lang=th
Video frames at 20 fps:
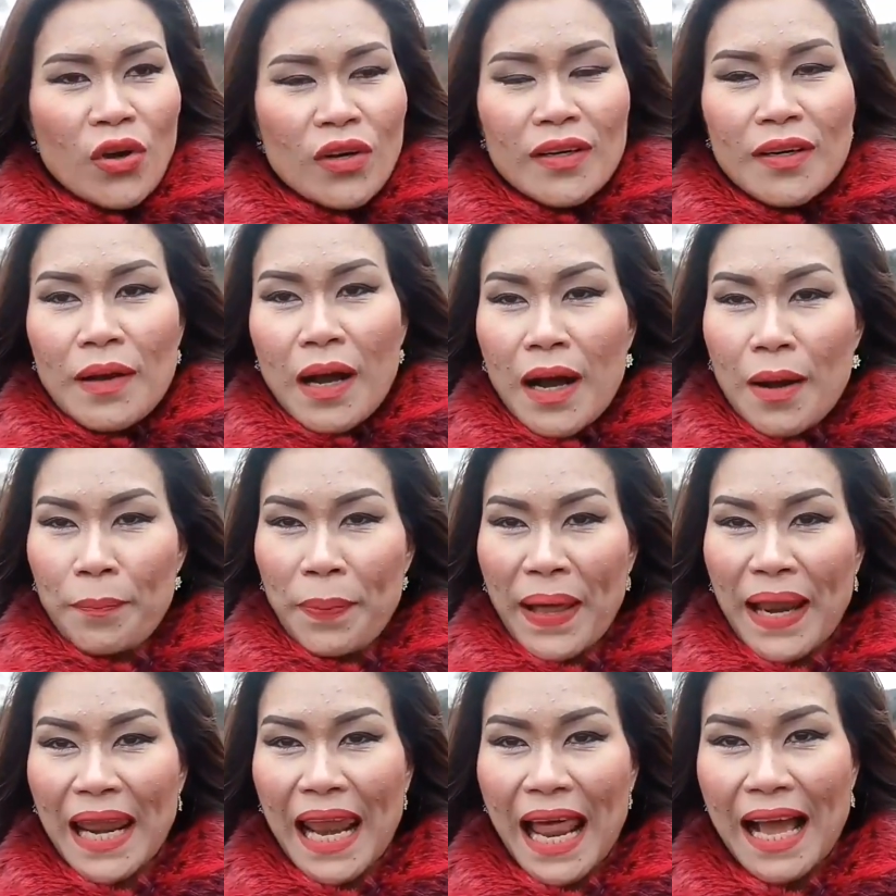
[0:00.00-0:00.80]
ก
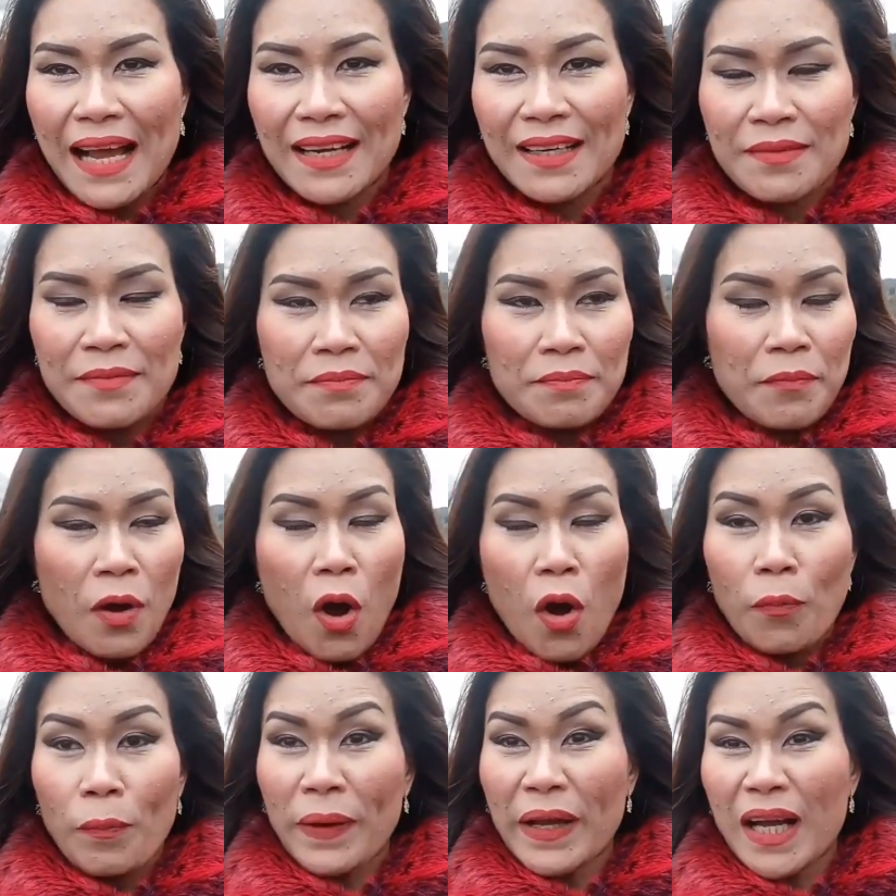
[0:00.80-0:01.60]
พลัง
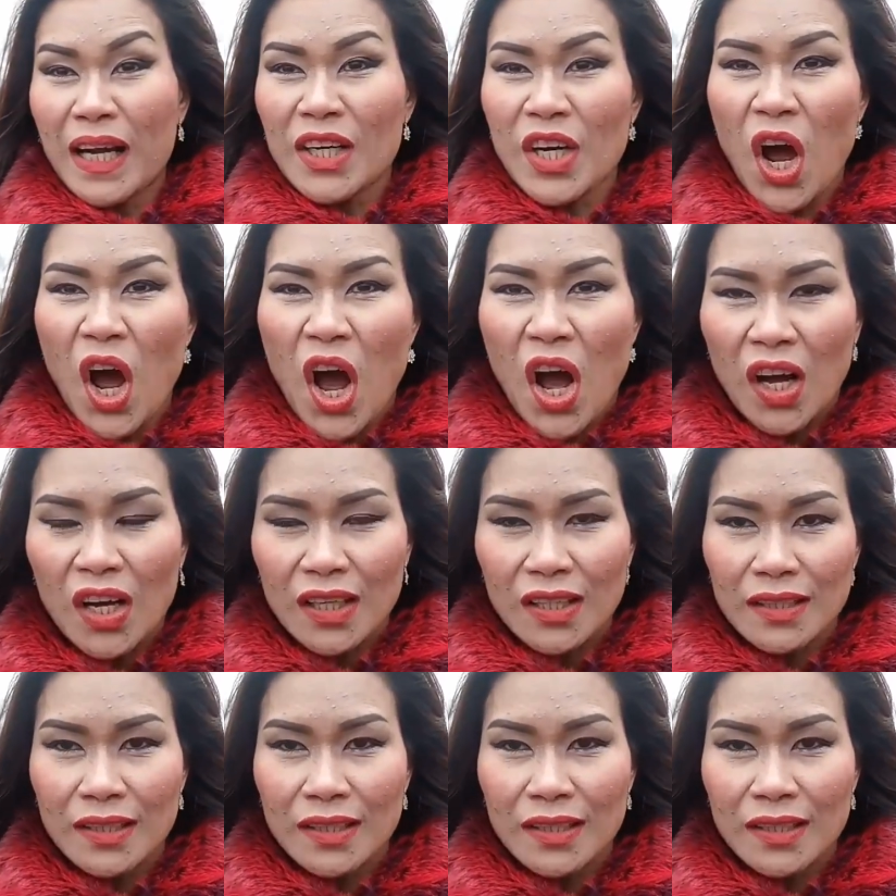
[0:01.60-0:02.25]
ออกไปข้างนอก